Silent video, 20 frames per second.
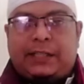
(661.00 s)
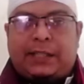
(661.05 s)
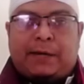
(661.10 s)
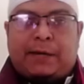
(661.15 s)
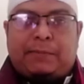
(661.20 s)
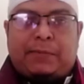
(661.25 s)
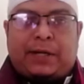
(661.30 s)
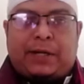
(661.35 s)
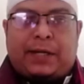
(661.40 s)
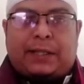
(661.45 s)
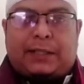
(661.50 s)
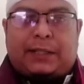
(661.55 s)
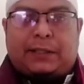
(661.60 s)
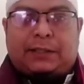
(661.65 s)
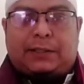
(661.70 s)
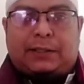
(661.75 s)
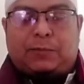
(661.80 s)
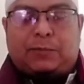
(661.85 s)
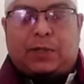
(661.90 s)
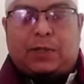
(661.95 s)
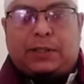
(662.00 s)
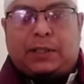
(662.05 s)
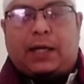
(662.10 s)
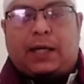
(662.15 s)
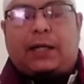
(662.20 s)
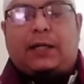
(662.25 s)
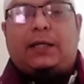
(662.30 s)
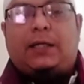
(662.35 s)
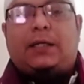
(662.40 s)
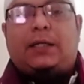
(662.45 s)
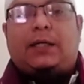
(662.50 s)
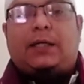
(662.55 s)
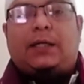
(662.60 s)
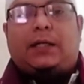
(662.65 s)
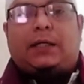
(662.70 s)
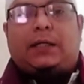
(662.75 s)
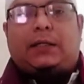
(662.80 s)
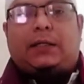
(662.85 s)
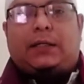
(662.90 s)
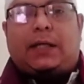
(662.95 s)
Dan yang saya
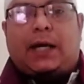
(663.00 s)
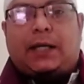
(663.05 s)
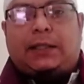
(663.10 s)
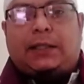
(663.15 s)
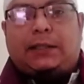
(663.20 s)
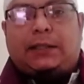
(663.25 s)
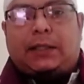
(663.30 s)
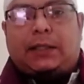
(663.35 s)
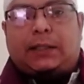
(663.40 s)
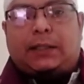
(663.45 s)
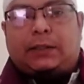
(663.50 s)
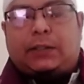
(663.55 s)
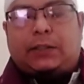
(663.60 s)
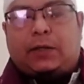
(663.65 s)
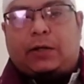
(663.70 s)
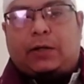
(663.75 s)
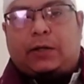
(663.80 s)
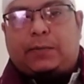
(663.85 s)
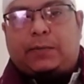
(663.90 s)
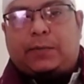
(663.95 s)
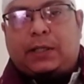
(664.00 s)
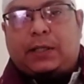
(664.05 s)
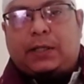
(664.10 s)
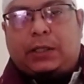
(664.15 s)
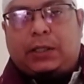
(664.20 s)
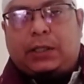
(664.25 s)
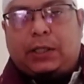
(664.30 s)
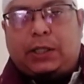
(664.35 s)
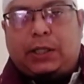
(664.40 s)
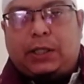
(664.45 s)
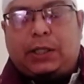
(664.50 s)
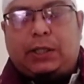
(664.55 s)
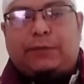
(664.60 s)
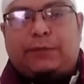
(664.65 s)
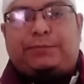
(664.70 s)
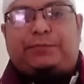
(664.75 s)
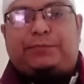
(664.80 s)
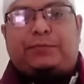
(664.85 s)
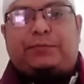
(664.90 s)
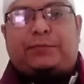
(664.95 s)
hormati Bu Eva
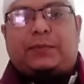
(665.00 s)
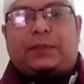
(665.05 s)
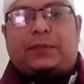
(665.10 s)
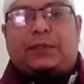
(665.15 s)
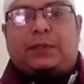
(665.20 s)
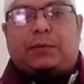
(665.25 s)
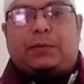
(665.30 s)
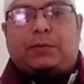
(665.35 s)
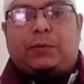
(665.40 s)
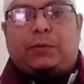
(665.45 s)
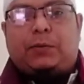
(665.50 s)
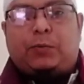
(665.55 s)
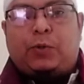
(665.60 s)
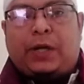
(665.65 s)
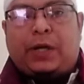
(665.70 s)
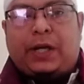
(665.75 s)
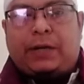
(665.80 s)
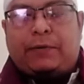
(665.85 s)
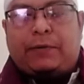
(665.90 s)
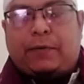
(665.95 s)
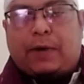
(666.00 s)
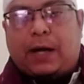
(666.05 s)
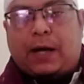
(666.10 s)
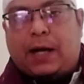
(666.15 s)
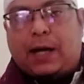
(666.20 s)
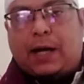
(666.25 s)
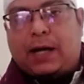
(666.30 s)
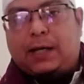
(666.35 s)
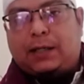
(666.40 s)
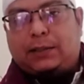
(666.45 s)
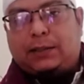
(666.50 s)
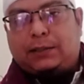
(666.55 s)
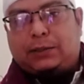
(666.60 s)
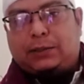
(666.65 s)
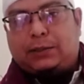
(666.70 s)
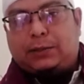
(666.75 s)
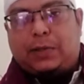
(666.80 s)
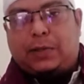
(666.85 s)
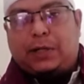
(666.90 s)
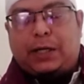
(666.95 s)
sebagai guru saya
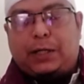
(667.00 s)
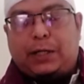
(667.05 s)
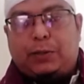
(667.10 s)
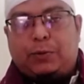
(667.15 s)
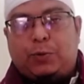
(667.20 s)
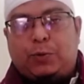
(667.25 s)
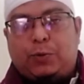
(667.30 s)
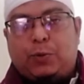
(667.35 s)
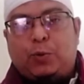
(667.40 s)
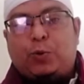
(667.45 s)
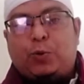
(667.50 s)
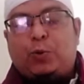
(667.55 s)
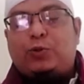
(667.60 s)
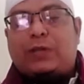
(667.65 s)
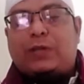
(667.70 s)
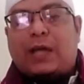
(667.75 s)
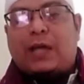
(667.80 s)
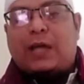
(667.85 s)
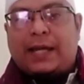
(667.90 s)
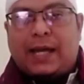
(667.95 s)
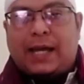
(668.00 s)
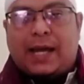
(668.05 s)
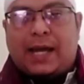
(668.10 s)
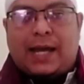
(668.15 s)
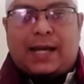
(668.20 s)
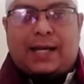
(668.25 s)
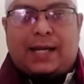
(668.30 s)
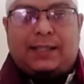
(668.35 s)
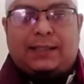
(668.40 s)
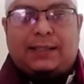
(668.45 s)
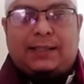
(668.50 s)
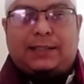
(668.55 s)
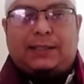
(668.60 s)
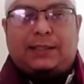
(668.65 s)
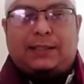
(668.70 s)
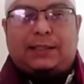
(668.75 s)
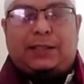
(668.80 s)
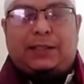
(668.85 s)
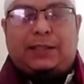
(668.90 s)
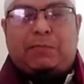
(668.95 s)
yang mendidik saya waktu
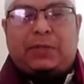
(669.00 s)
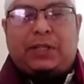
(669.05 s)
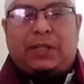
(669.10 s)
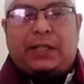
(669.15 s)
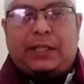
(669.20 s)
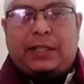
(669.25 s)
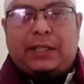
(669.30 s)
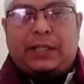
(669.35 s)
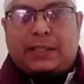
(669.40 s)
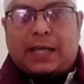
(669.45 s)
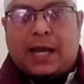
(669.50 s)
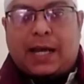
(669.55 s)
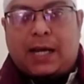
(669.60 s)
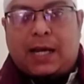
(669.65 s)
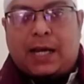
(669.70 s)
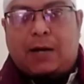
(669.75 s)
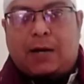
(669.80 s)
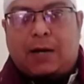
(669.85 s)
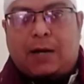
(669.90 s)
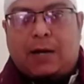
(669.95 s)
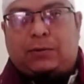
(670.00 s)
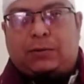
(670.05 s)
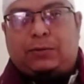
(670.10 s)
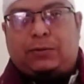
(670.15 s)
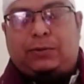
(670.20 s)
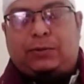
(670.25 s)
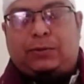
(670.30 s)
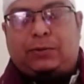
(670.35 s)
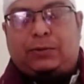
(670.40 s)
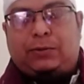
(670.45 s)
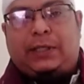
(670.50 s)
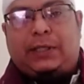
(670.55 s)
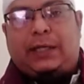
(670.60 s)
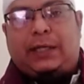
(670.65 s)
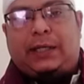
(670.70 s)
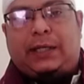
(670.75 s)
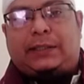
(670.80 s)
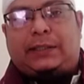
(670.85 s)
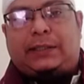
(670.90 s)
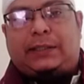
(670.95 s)
di SM Abu Diwarman
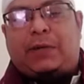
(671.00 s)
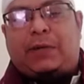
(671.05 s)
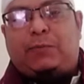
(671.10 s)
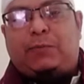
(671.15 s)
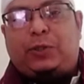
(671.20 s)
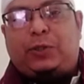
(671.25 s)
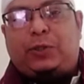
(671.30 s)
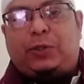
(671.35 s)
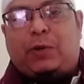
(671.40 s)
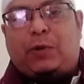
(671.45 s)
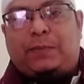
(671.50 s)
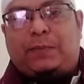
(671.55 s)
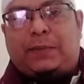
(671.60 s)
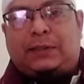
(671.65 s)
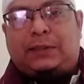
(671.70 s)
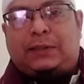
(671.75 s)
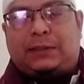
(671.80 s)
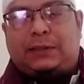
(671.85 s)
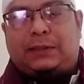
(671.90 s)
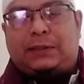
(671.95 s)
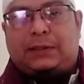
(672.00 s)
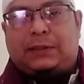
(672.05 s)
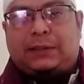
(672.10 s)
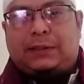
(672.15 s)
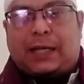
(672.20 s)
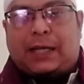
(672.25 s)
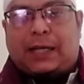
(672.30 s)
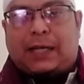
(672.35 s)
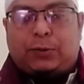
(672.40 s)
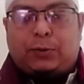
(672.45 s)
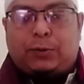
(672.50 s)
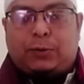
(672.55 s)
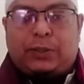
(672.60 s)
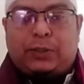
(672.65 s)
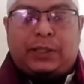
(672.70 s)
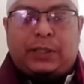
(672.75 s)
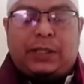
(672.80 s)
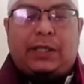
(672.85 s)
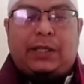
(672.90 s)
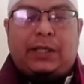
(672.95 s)
satu ini. Mudah-mudahan Allah
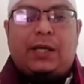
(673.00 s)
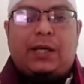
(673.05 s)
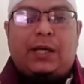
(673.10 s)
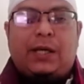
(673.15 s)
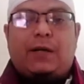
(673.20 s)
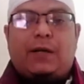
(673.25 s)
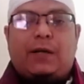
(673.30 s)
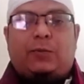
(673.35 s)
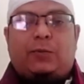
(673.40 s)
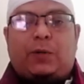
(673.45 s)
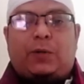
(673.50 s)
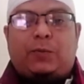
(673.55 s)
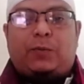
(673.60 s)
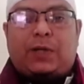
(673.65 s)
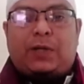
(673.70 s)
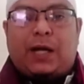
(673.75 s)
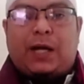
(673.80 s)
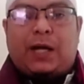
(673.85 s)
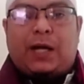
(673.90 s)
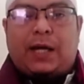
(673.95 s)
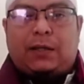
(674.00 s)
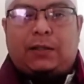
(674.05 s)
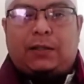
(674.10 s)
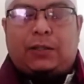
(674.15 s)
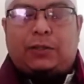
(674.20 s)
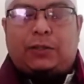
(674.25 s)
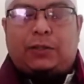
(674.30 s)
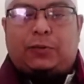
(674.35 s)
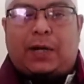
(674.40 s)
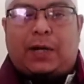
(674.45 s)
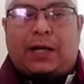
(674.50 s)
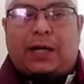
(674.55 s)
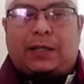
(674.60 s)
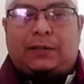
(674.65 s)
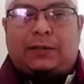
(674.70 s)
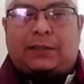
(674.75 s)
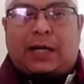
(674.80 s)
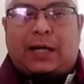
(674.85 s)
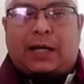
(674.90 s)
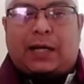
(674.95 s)
Subhanahu taala memberikan
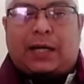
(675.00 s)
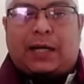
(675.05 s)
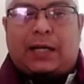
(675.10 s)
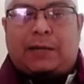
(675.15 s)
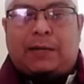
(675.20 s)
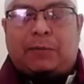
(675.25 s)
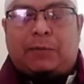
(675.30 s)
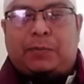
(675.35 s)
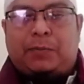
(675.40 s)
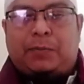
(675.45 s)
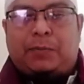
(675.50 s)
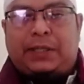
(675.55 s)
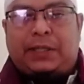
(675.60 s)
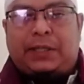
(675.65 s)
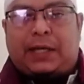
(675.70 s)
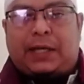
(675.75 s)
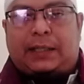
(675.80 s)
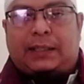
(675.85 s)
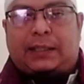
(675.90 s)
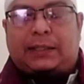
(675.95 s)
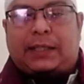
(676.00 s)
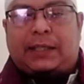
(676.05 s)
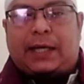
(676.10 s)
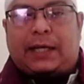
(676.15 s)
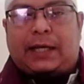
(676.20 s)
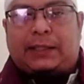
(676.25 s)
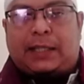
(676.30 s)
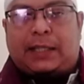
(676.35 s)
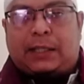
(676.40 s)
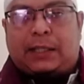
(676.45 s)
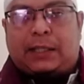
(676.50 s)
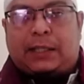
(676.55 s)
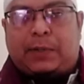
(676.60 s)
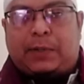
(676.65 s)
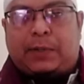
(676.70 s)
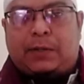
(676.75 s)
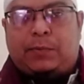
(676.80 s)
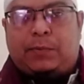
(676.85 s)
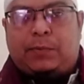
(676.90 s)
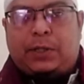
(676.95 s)
kesehatan kepada beliau, memberikan mudahan
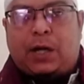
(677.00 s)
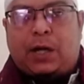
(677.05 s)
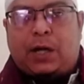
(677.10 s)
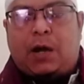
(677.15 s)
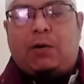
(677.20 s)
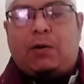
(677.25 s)
kemudahan